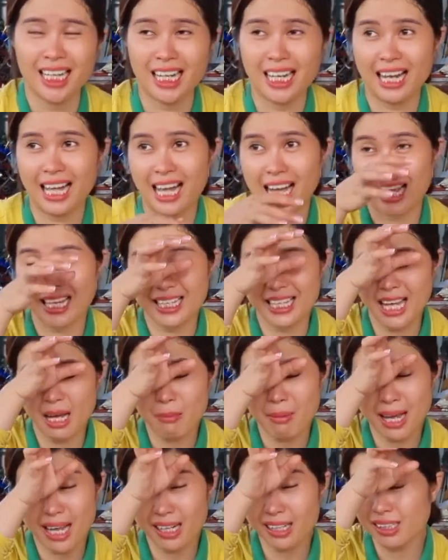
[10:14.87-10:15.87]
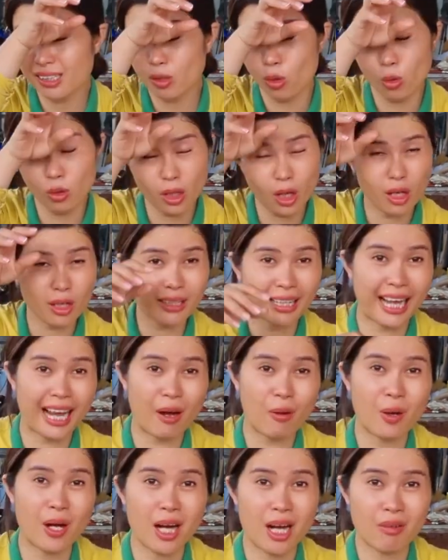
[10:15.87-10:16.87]
là giá bán của nó
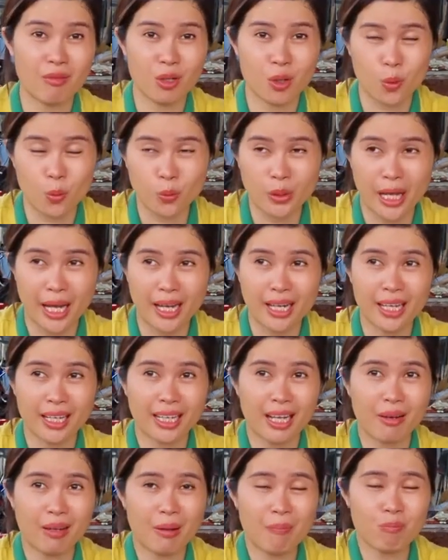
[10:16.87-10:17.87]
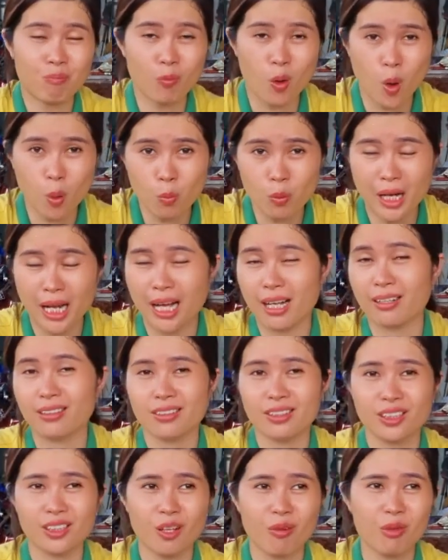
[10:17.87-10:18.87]
cao hơn và cụ thể là cao gấp 4
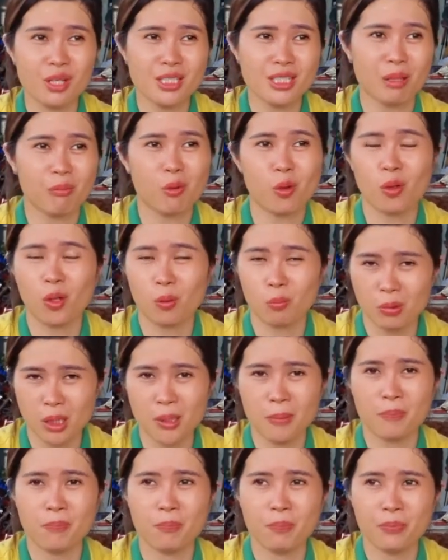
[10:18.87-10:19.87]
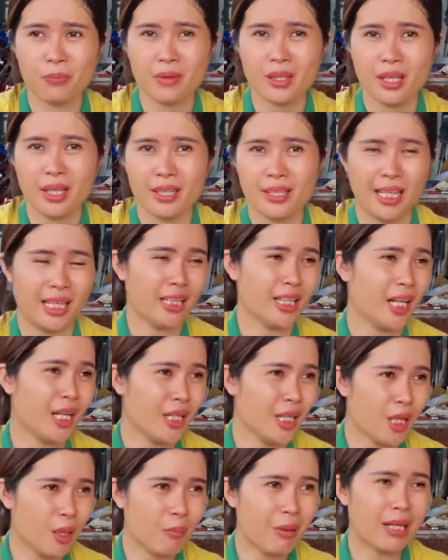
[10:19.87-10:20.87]
lần so với Sabo lồng mức Vậy
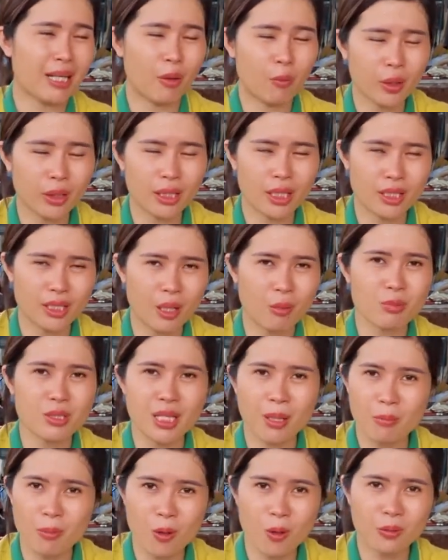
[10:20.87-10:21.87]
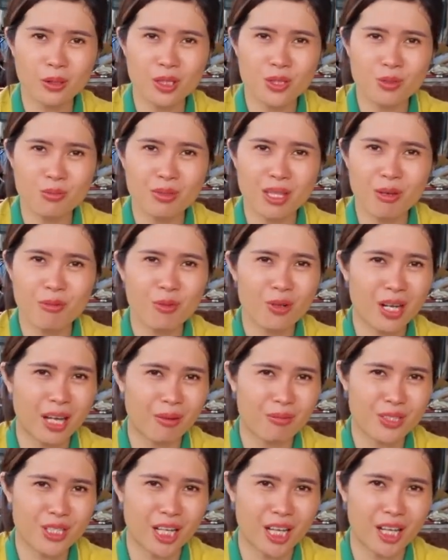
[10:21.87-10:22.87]
thì nếu mà đã quyết định trồng sabo thì chúng ta vui
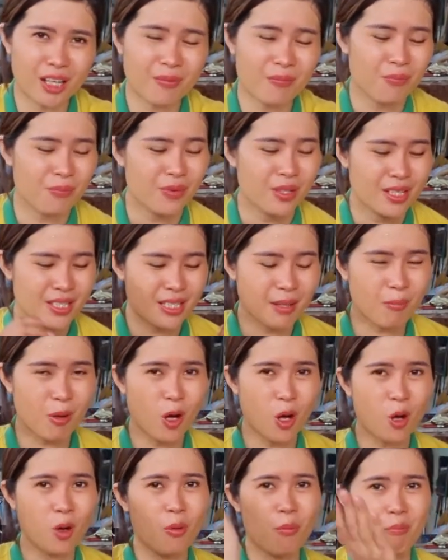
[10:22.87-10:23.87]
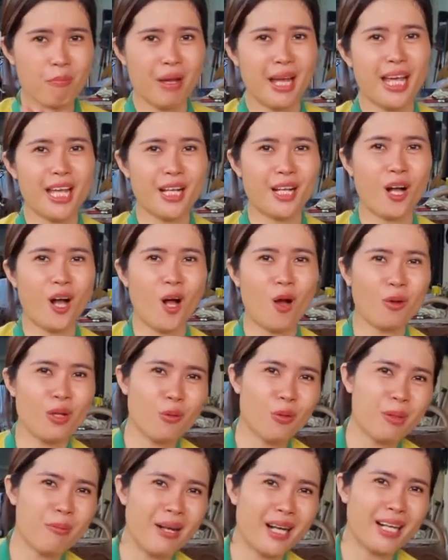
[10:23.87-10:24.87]
lòng chọn sabo Mexico
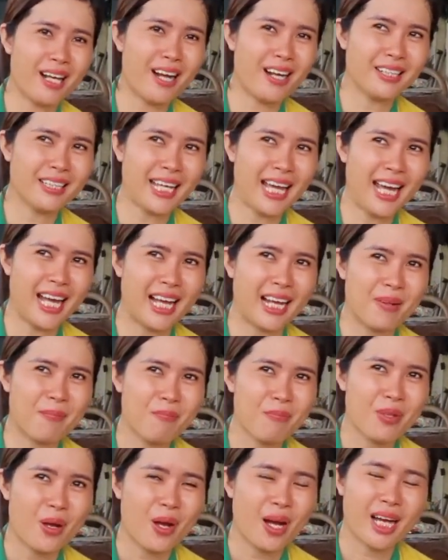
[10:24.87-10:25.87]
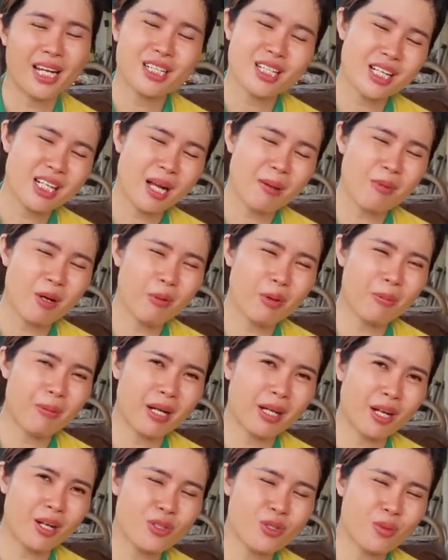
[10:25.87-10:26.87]
nha quý bà con nha. Hoàng Anh rất cảm ơn quý
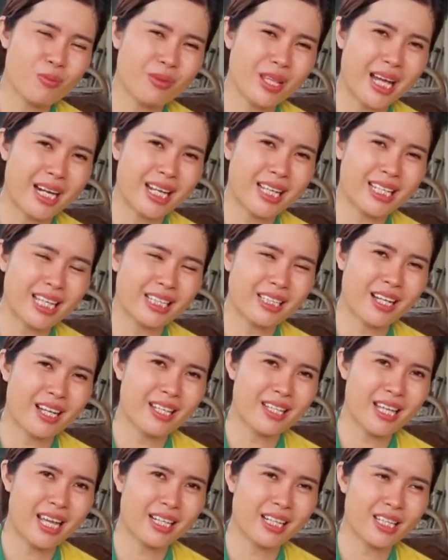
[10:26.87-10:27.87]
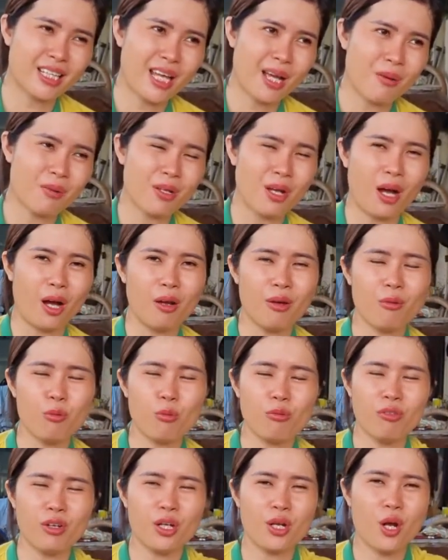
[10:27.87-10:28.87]
bà con chúng ta đã dành thời gian để theo dõi
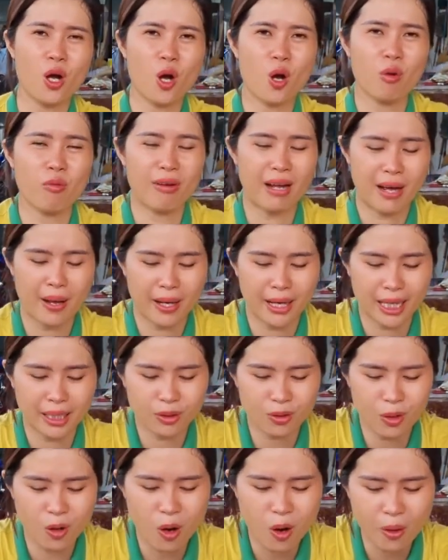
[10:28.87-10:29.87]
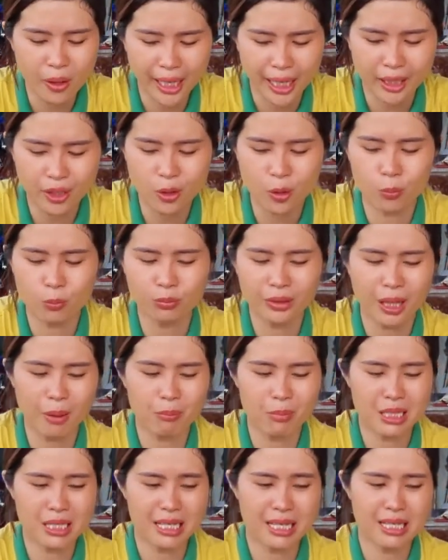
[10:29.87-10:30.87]
video và Hoàng Anh cố gắng dụng
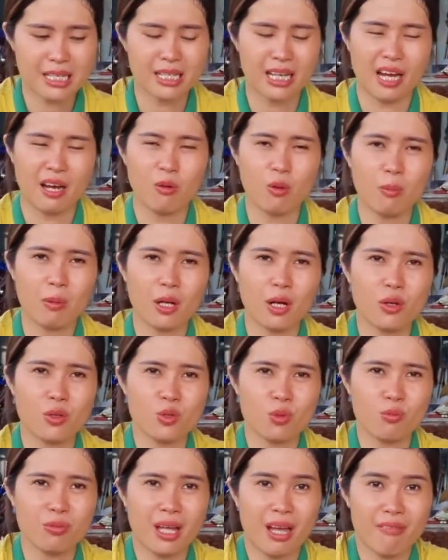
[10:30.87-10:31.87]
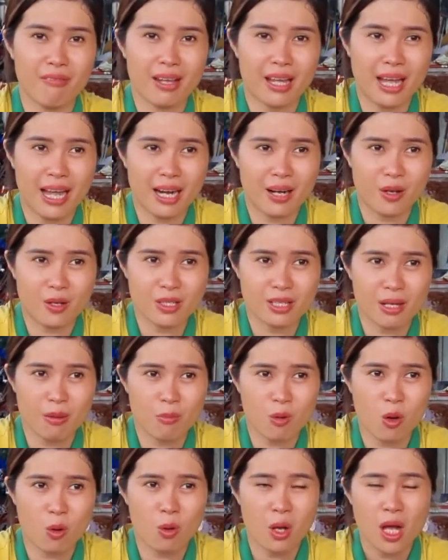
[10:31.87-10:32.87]
tâm để chia sẻ với bà con chúng ta về hai loại
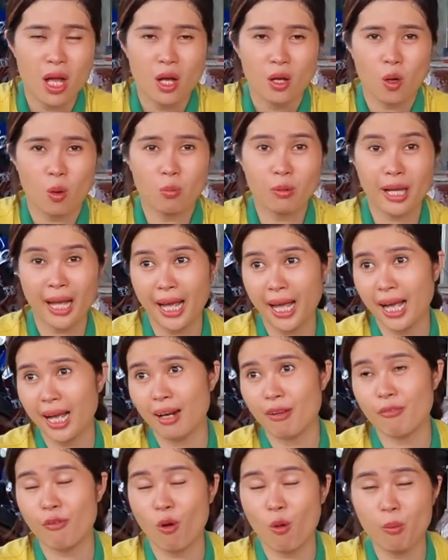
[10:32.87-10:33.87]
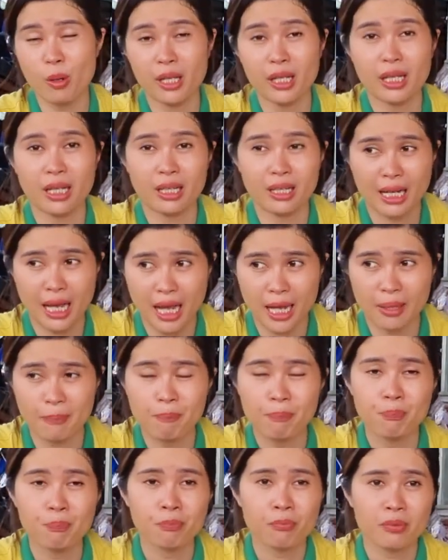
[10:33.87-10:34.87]
sabo cũng khá là phổ biến hiện nay.